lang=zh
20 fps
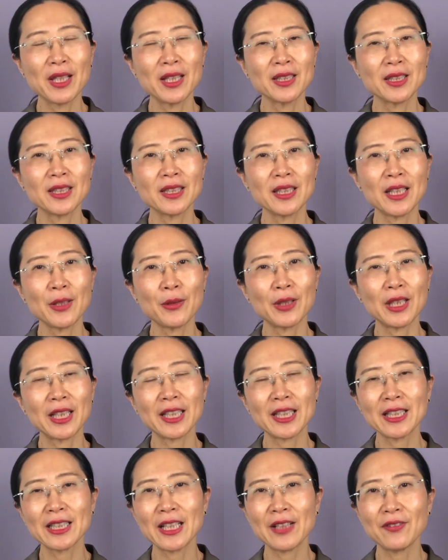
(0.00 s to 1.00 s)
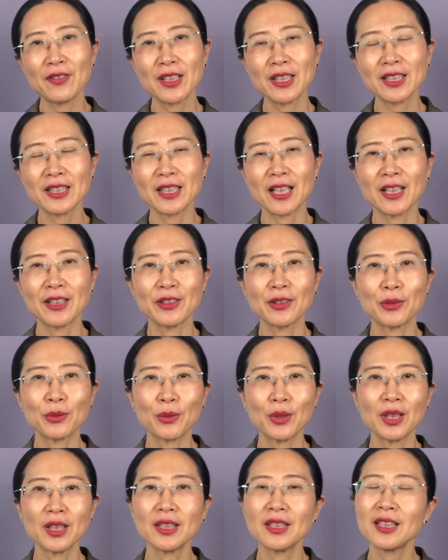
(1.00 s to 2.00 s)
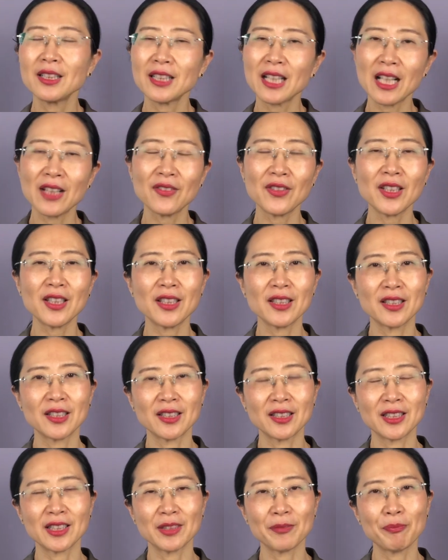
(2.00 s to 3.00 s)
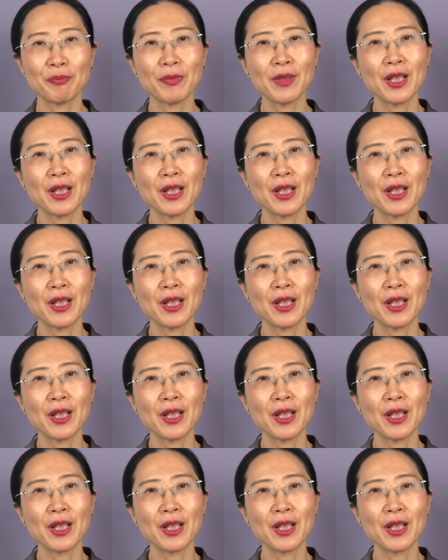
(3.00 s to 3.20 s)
今天我来跟大家分享有关喝咖啡的事情。